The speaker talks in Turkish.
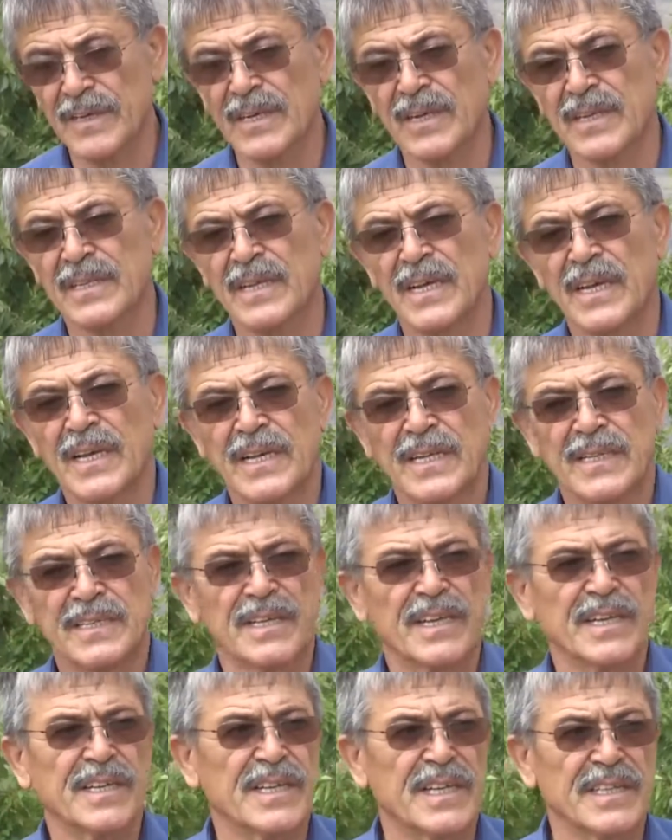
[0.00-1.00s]
Fakat
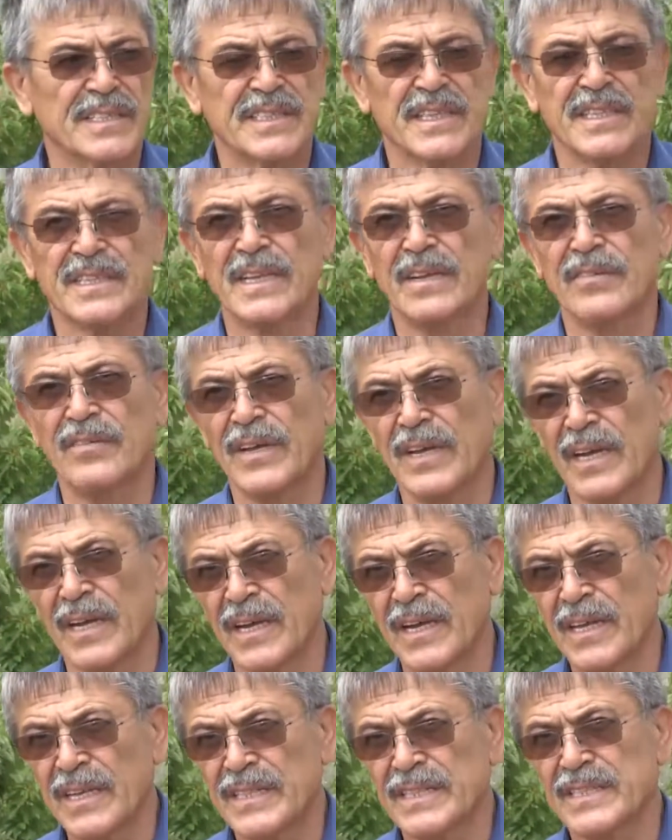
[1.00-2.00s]
ihracata
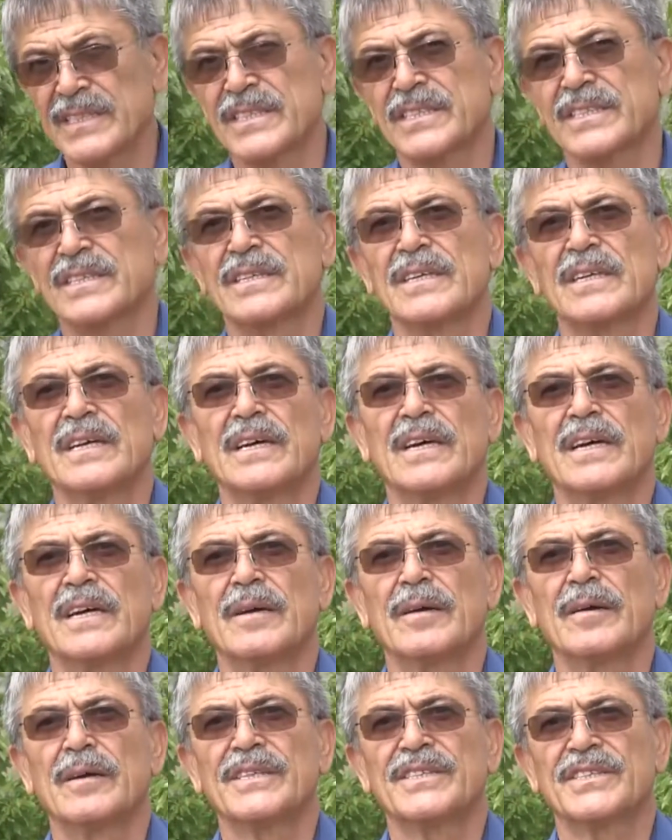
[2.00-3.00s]
veya dış e,
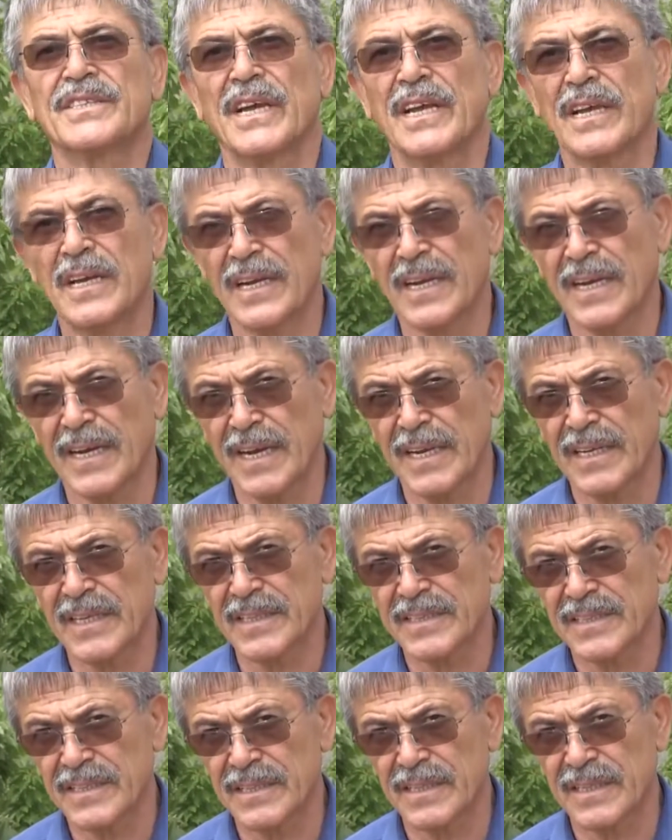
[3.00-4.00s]
şehirlere,
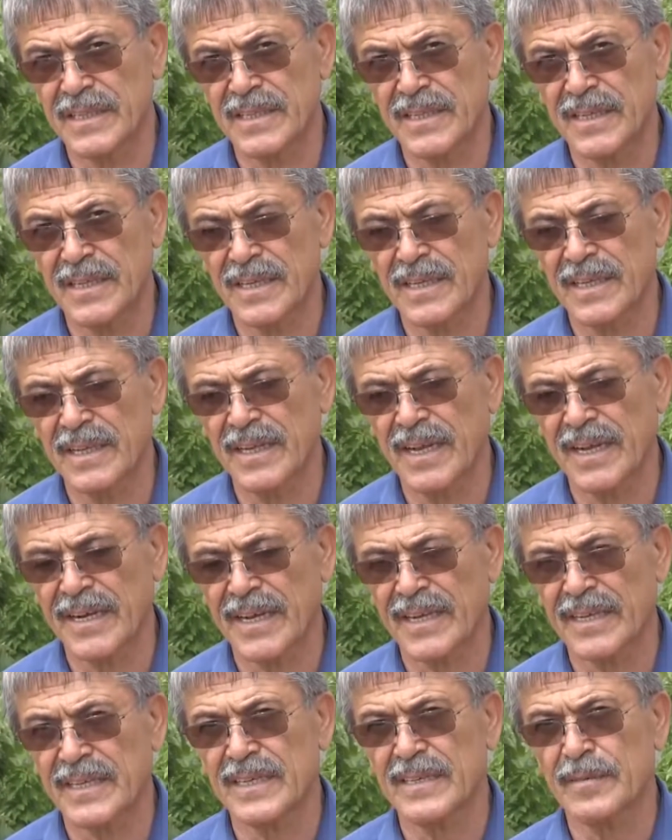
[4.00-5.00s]

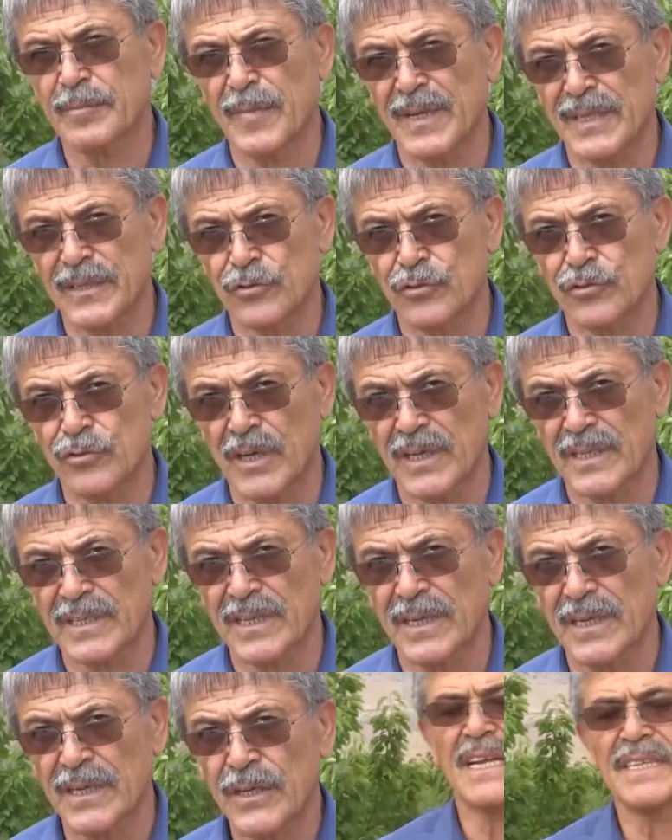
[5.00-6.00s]
illere gitmedi şu
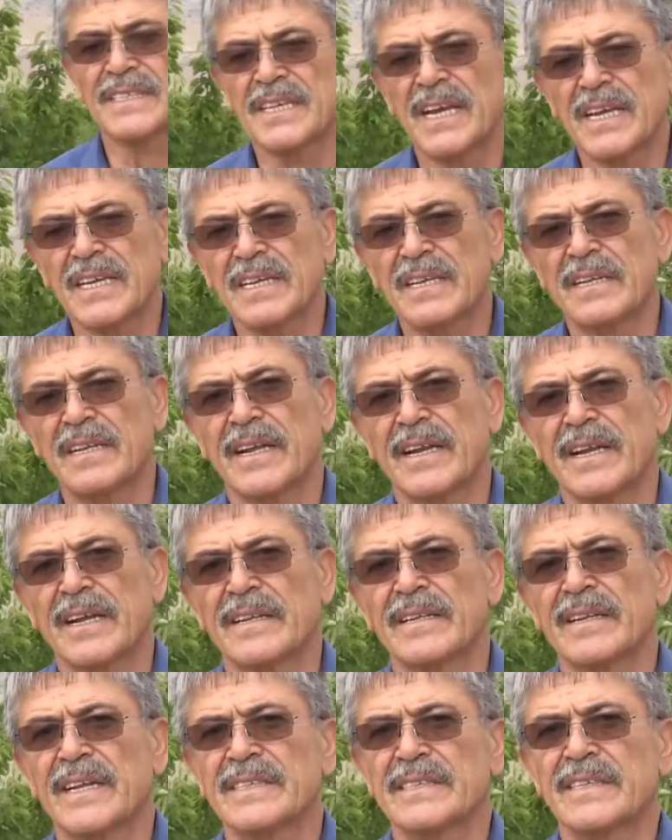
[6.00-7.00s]
anda. Geçen
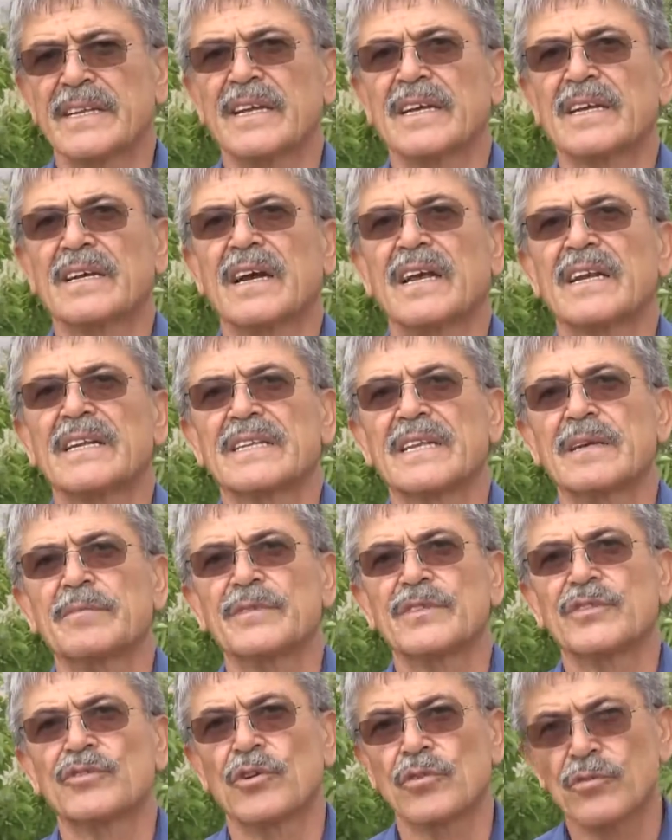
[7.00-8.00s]
yıllara nazaran
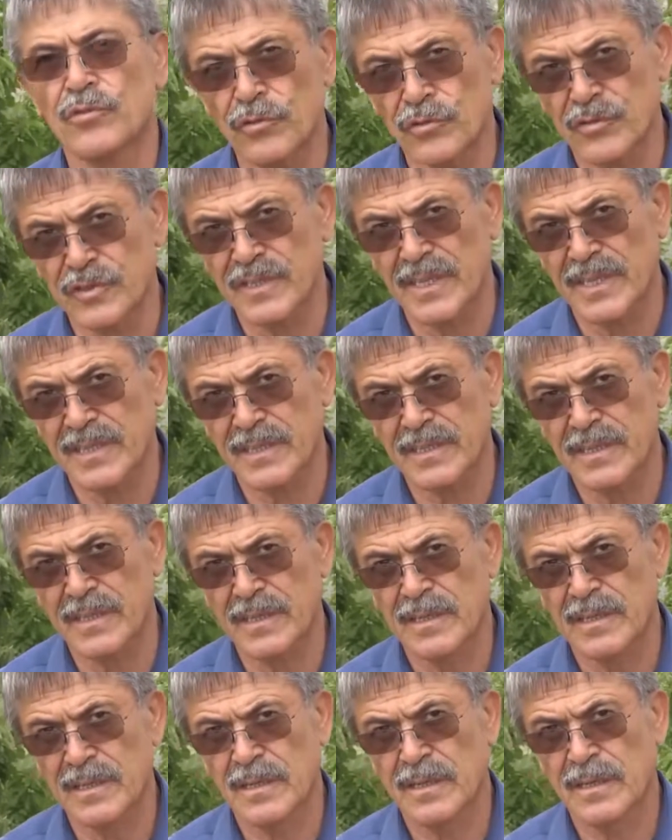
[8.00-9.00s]
kalitemiz çok yüksek.
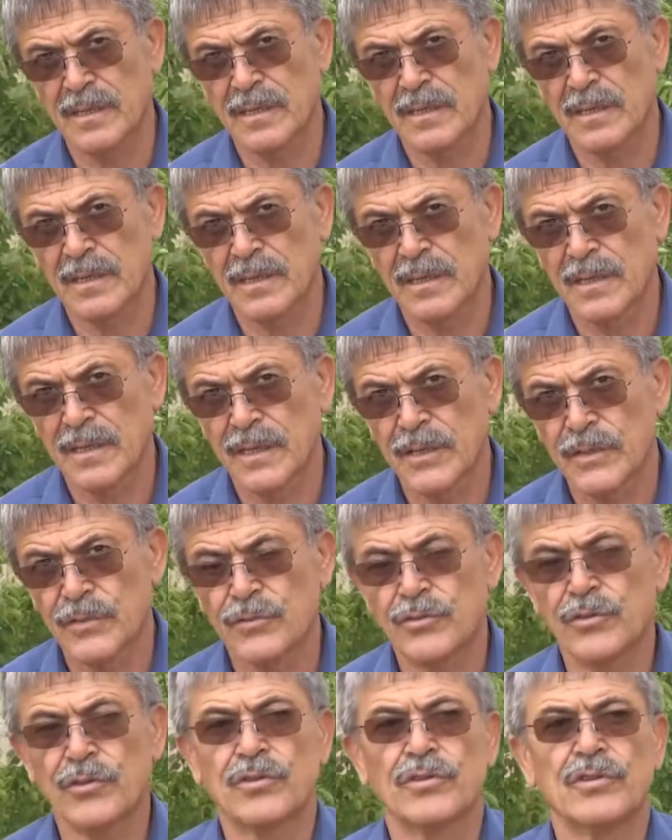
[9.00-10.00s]

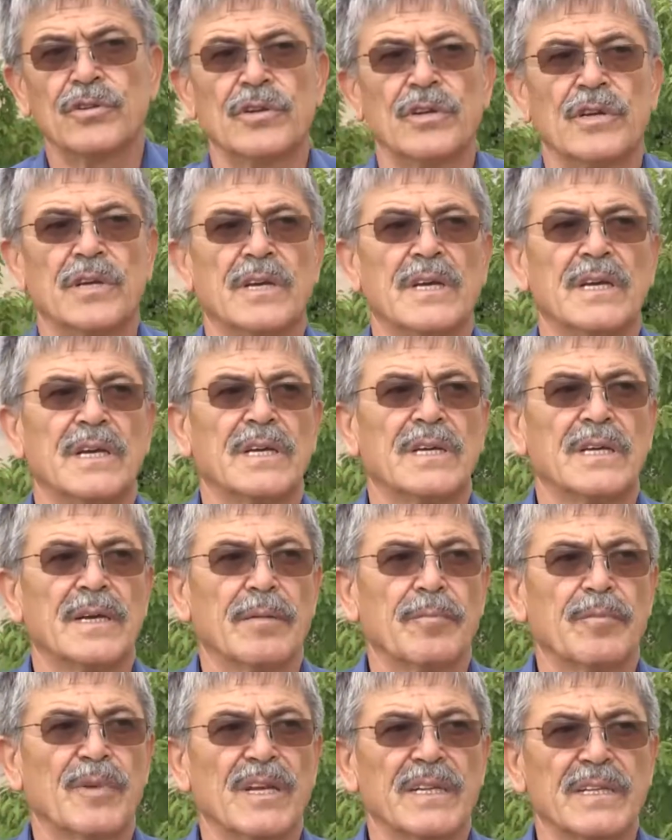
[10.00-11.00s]
Çünkü
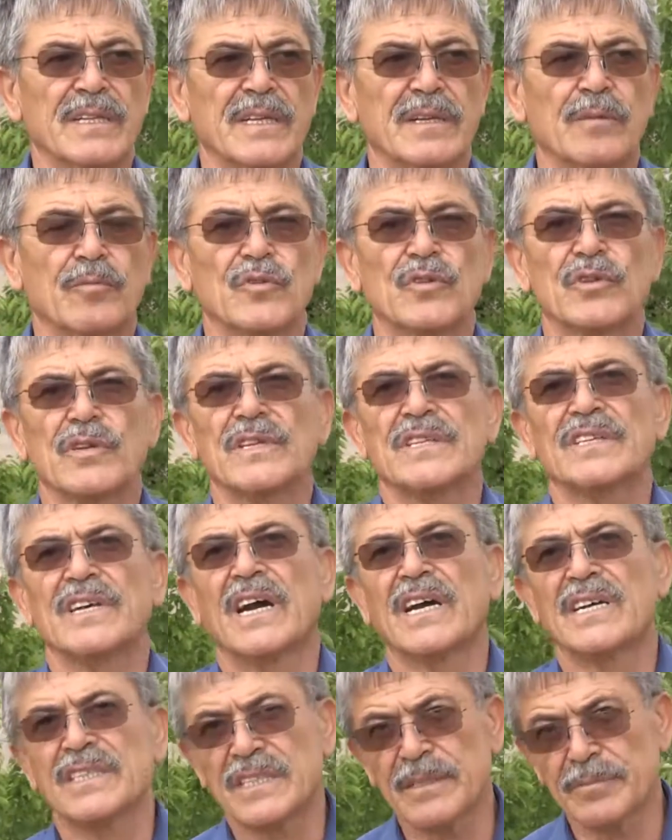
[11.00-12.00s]
e, bilindiği bu
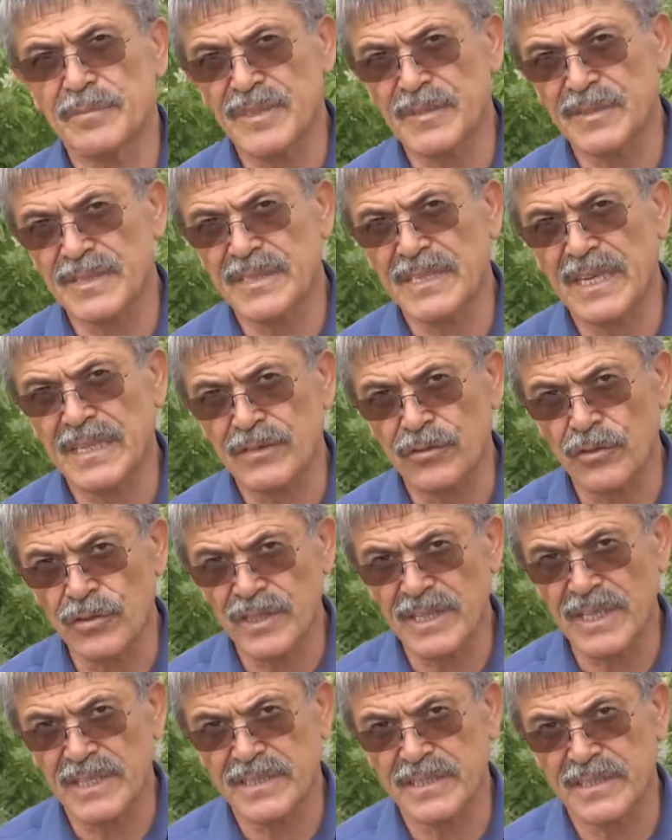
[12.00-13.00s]
yağışlı bir
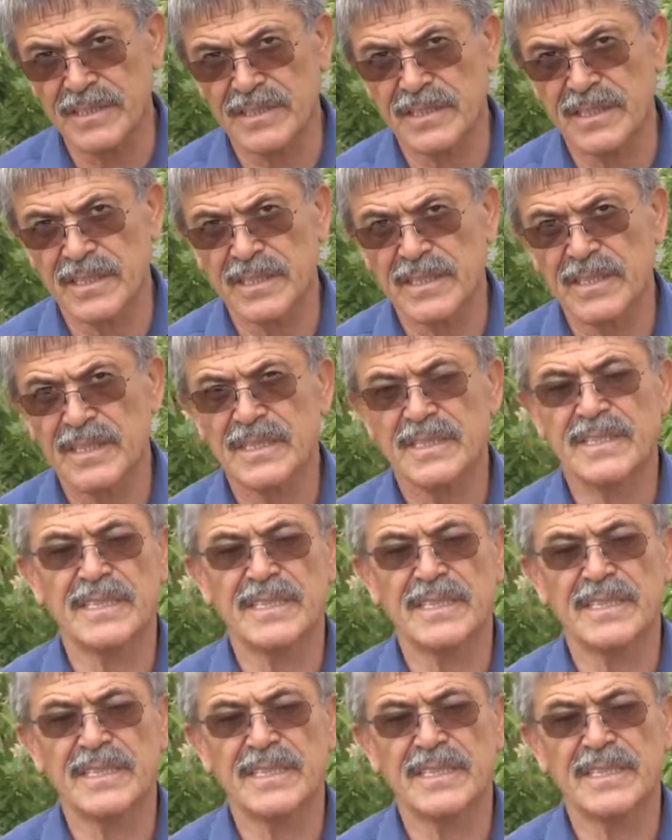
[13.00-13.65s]
sezon geçirdik.